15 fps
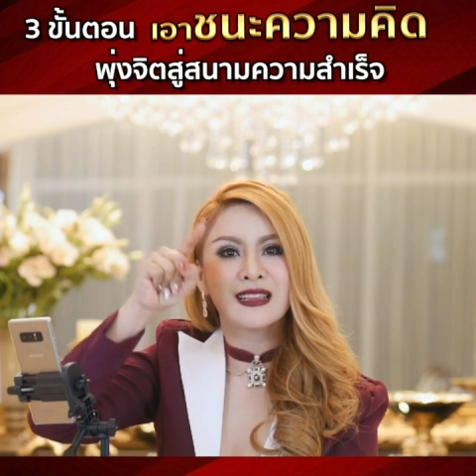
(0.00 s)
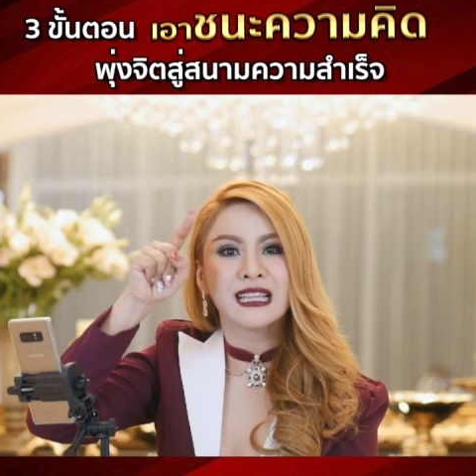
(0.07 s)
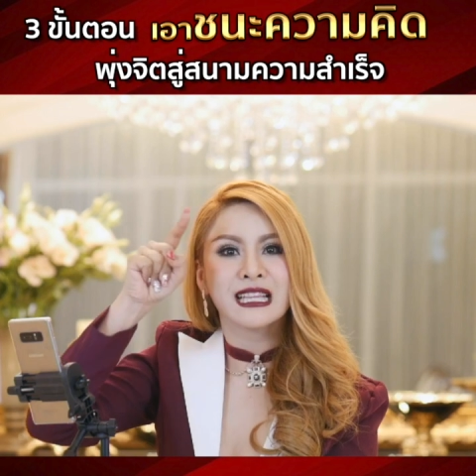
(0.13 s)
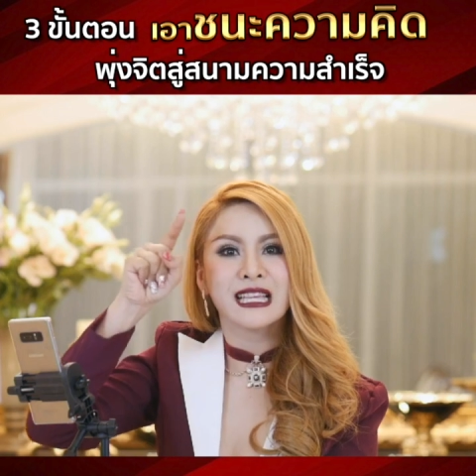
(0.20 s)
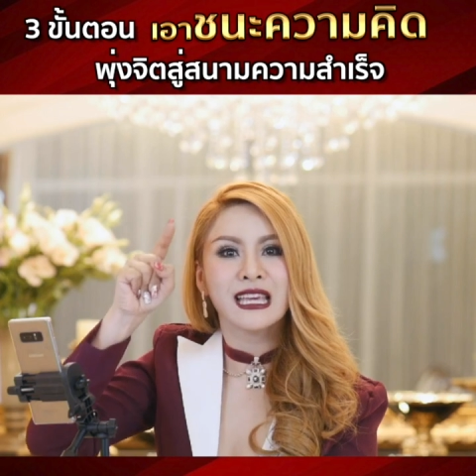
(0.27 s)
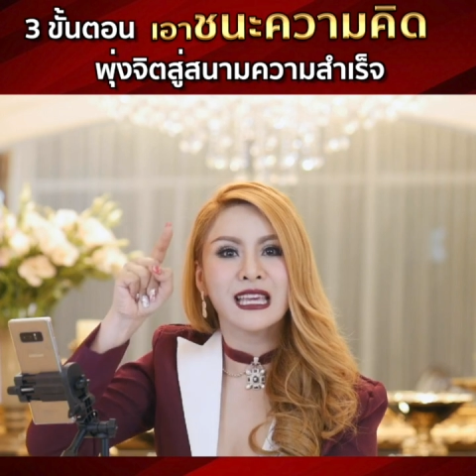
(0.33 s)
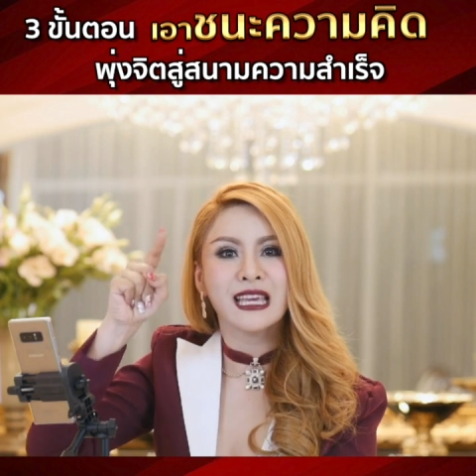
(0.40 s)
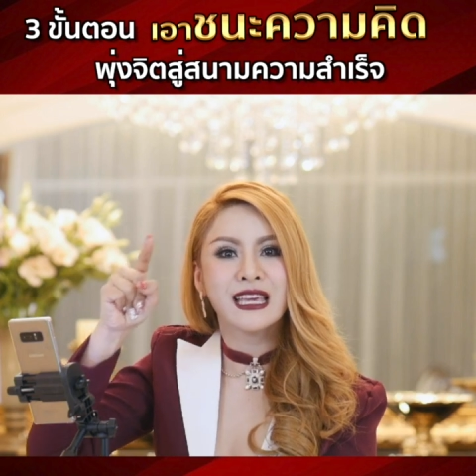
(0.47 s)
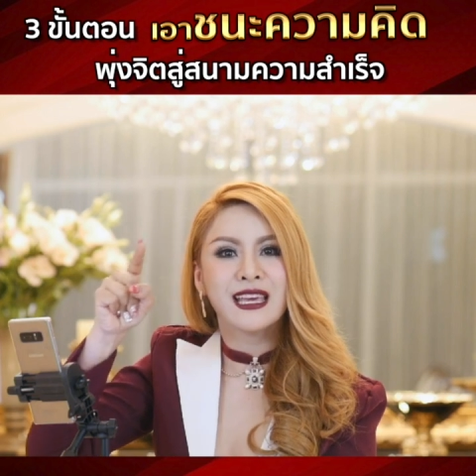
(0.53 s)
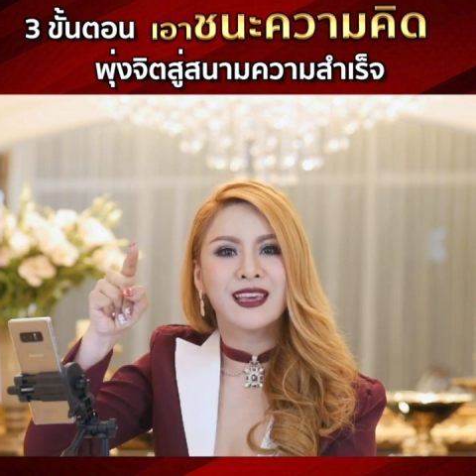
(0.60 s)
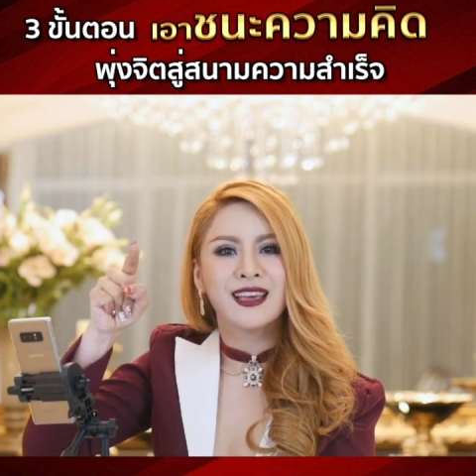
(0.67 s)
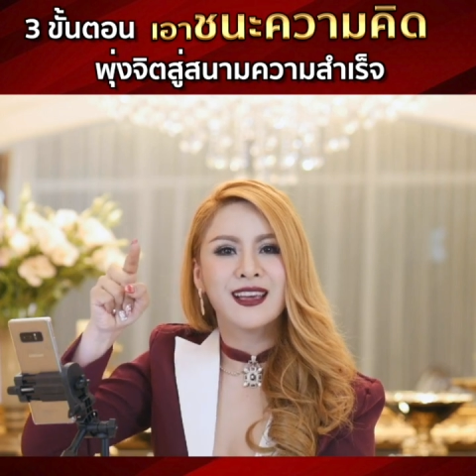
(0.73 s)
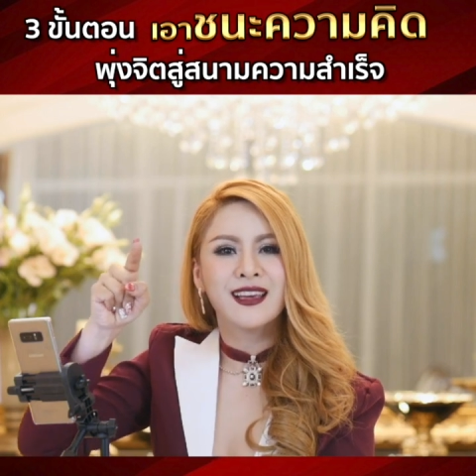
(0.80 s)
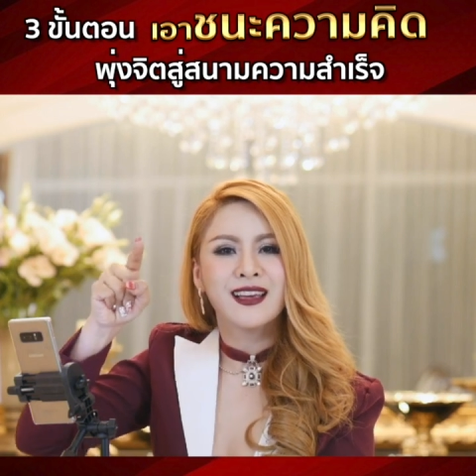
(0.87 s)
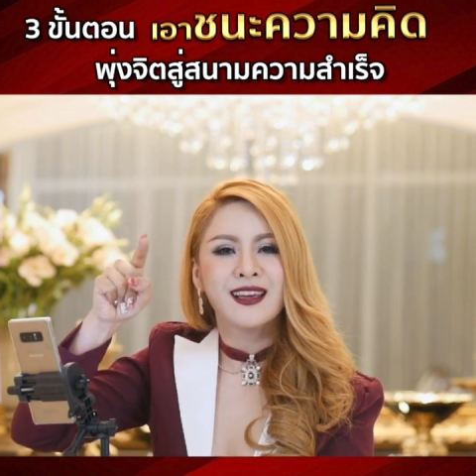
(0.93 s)
ที่
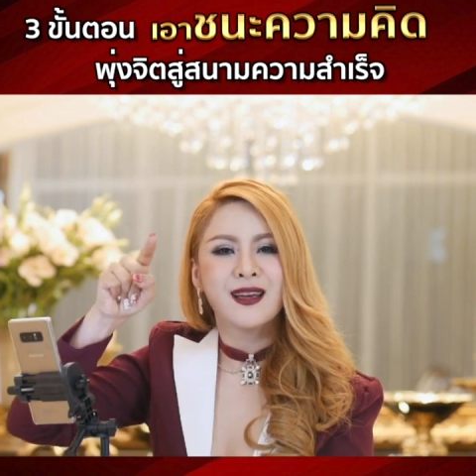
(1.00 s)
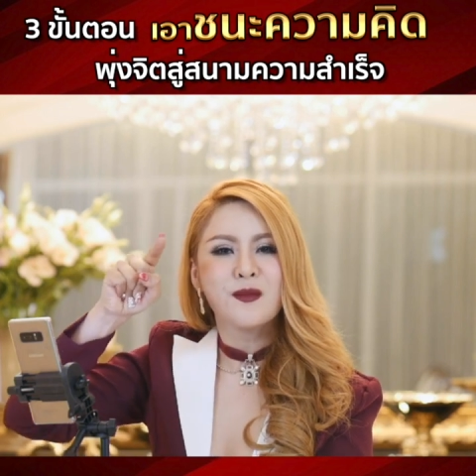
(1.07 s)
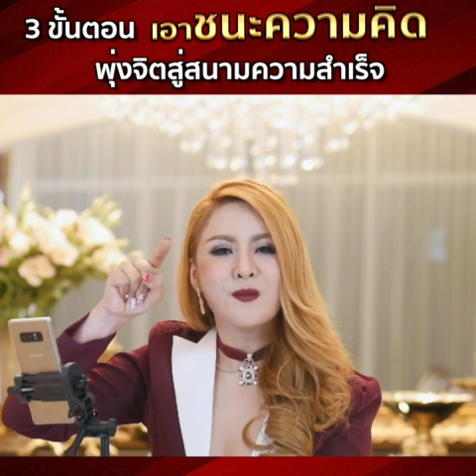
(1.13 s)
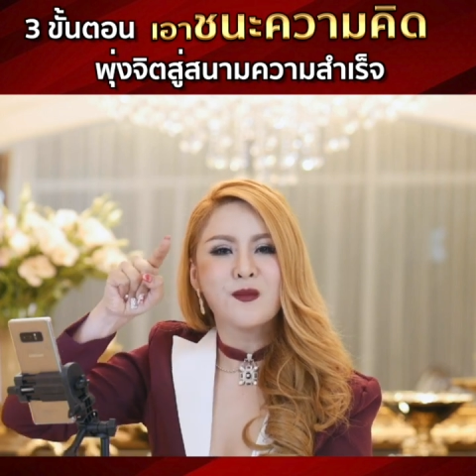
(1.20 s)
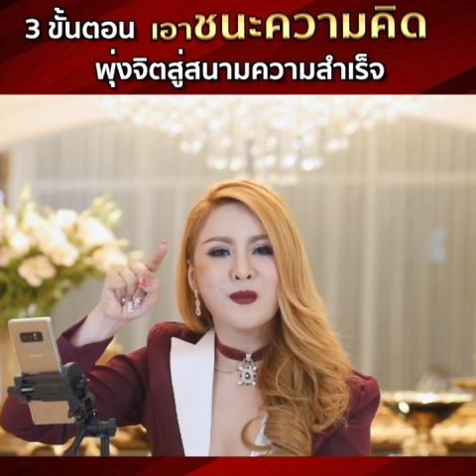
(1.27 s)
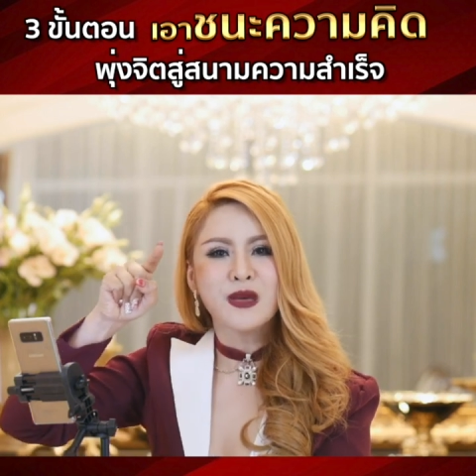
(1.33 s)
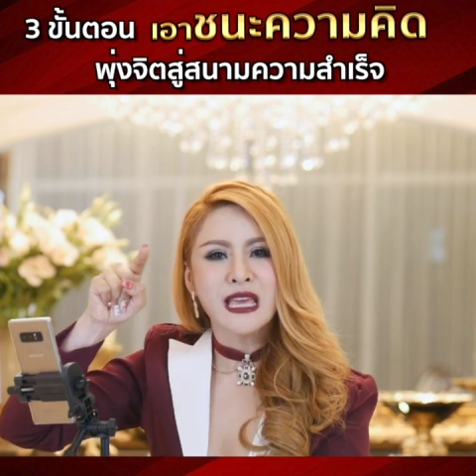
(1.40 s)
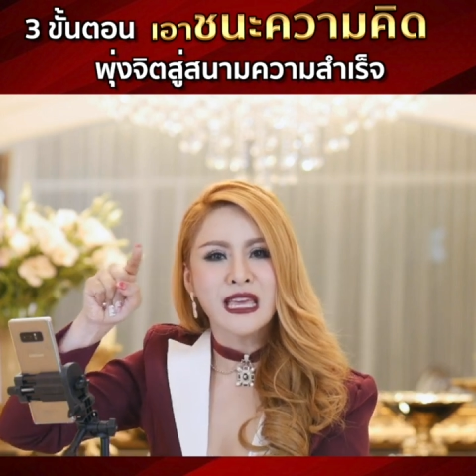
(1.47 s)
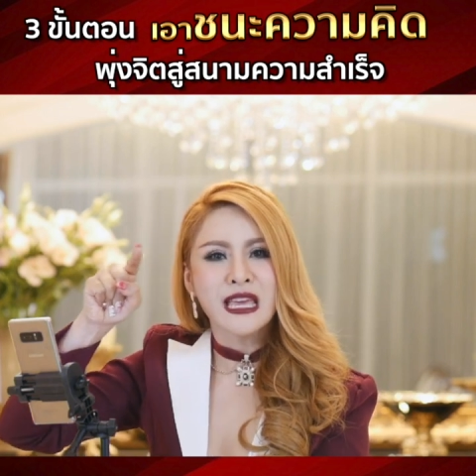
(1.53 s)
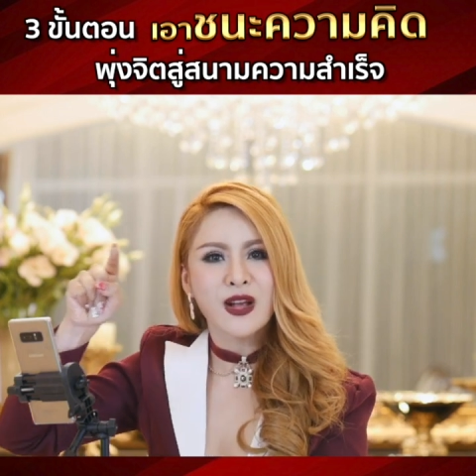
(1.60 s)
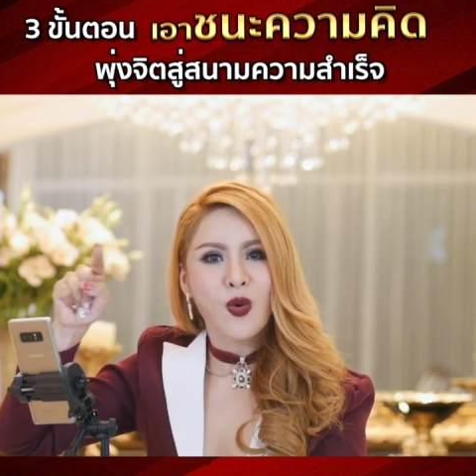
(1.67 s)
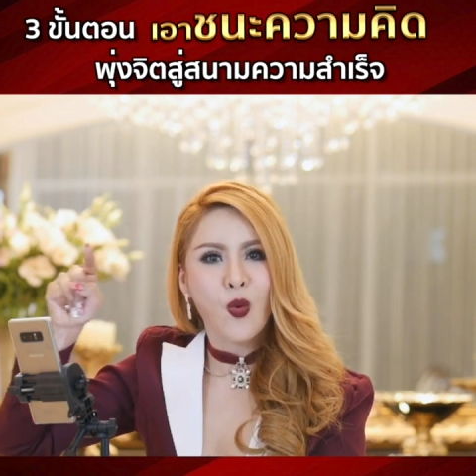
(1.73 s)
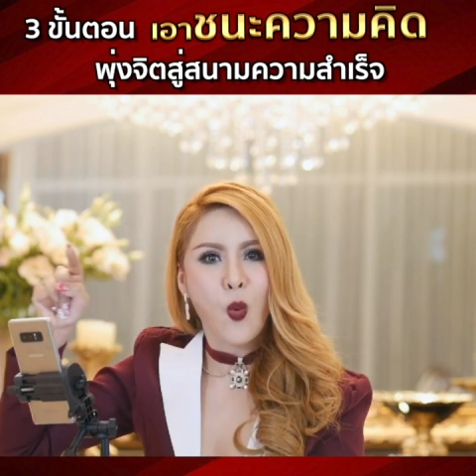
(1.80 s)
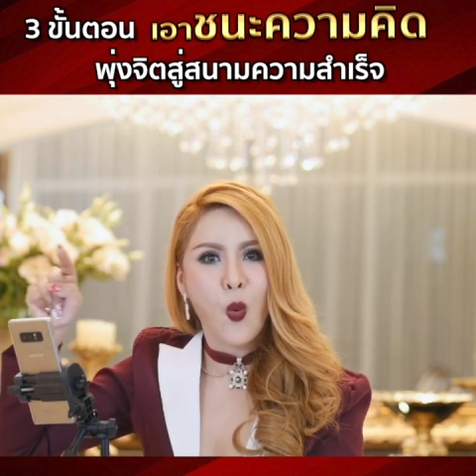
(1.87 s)
มีค